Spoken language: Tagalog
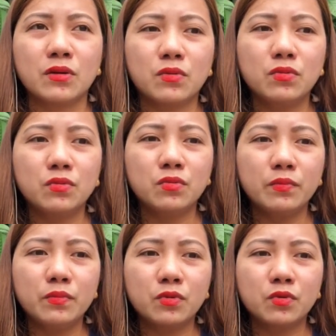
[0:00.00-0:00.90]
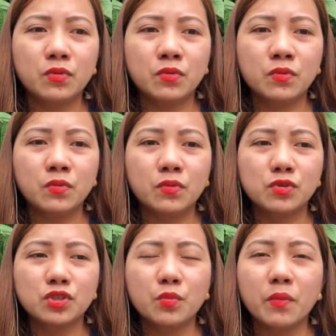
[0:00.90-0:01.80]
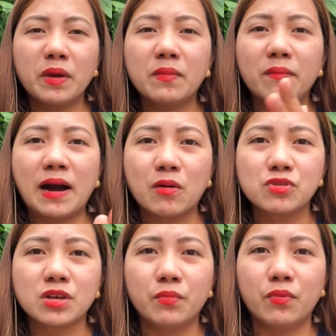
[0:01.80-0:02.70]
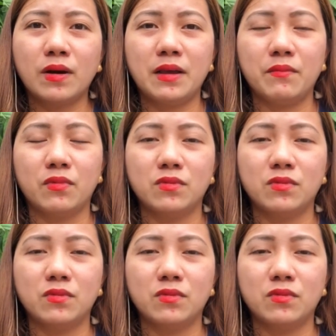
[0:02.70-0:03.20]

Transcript: Kung, kung gusto mo may mabago sa buhay mo,